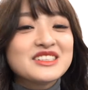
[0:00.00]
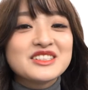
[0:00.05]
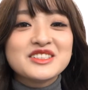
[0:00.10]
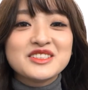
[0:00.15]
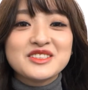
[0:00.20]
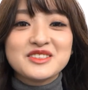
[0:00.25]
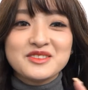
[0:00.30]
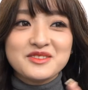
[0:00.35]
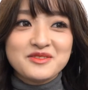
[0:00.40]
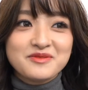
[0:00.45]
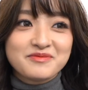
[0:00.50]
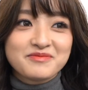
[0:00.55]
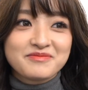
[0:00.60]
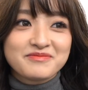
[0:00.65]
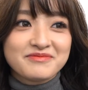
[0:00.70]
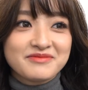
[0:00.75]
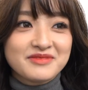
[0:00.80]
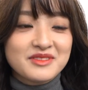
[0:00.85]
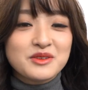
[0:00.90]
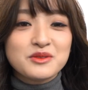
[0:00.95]
是
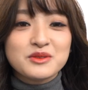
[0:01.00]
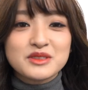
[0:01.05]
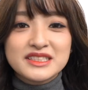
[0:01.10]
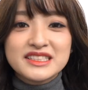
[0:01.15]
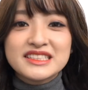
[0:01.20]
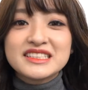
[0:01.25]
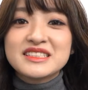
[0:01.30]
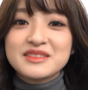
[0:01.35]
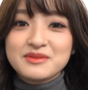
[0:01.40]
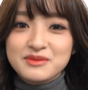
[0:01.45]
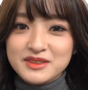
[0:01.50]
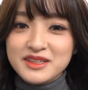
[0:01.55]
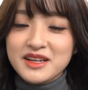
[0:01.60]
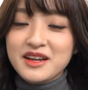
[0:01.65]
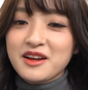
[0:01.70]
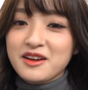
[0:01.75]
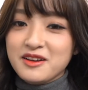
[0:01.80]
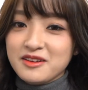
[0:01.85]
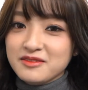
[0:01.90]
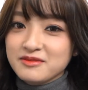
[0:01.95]
我性格比较
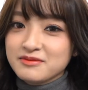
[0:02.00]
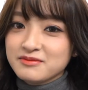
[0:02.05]
好，